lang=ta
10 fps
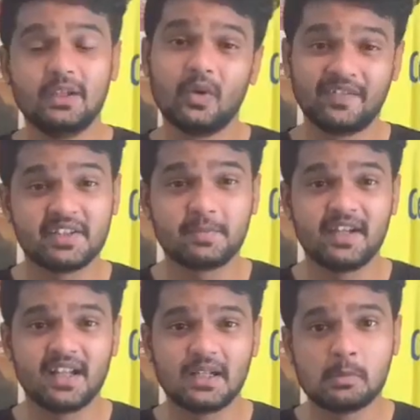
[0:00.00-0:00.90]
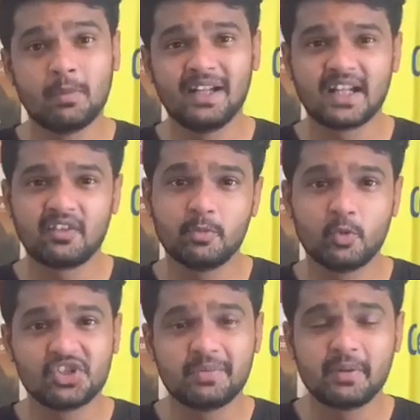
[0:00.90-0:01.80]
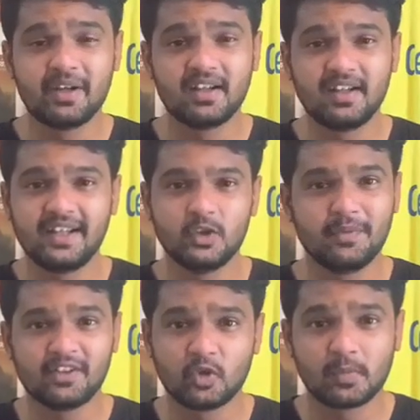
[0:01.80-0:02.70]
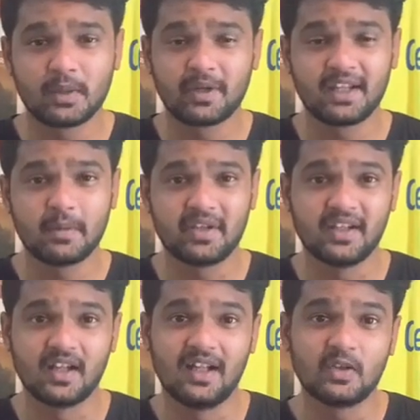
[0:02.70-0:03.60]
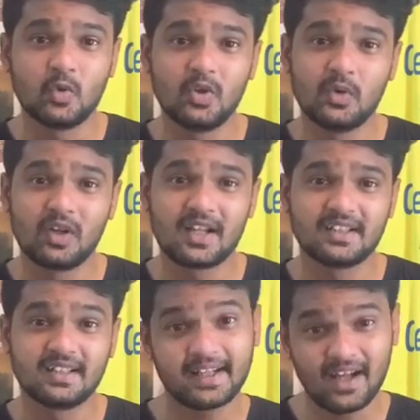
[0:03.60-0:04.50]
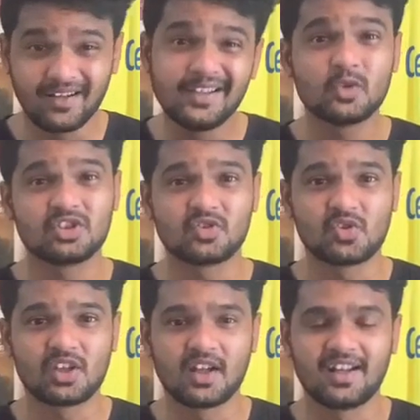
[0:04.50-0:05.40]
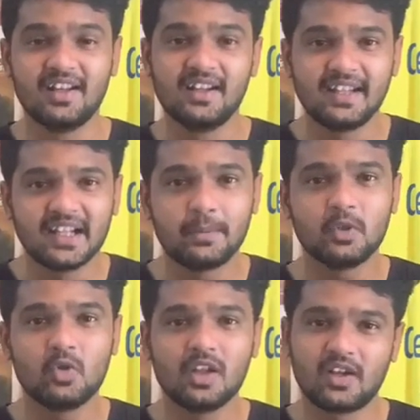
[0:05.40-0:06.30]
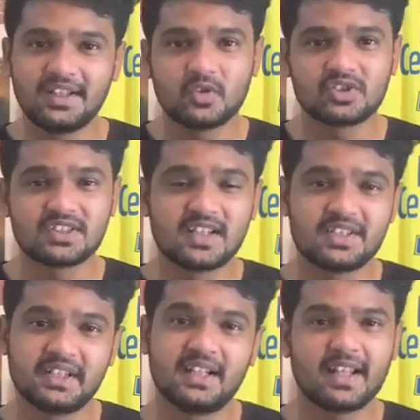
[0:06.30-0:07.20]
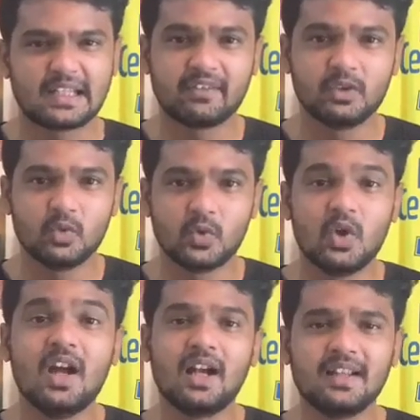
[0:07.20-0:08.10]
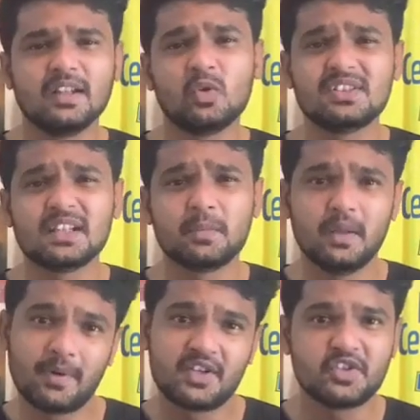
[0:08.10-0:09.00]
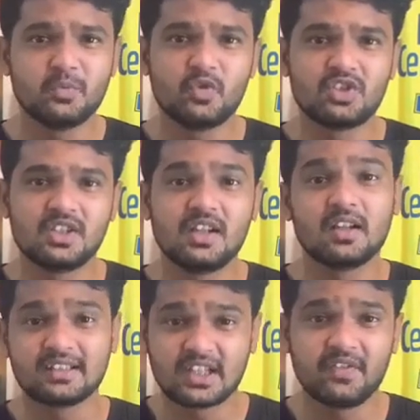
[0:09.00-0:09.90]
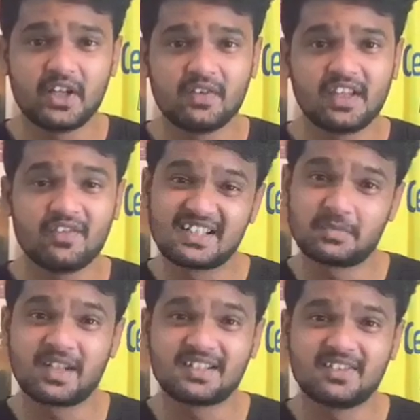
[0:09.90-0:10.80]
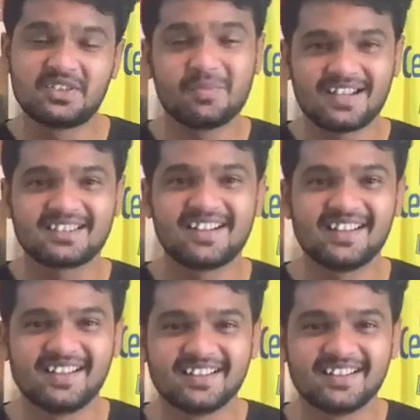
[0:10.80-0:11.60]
வீட்டில் ஒய்ஃபை ஸ்பீடா இருக்கு மொபைல் டேட்டாவே மூணு ஜிபிக்கு மேலே இருக்குது நீங்க எதுவுமே டவுன்லோட் பண்ண மாட்டீங்க அப்படின்னா கூகுளில் உங்களுக்காக தான் நிறைய ஆன்லைன் கோர்சஸ் கொடுத்துருக்கு நேராக போய் கூகுள் ஆன்லைன் கோர்சஸ் நினச்சிங்கன்னா நிறையா வந்து விடுவோம் அதில் ஒன்று செலக்ட் பண்ணி படித்து முடிச்சு சர்டிஃபிகேட் வாங்கி வாட்ஸ்அப் ஸ்டேட்டஸில் வச்சு மாஸ்க் காட்டலாம்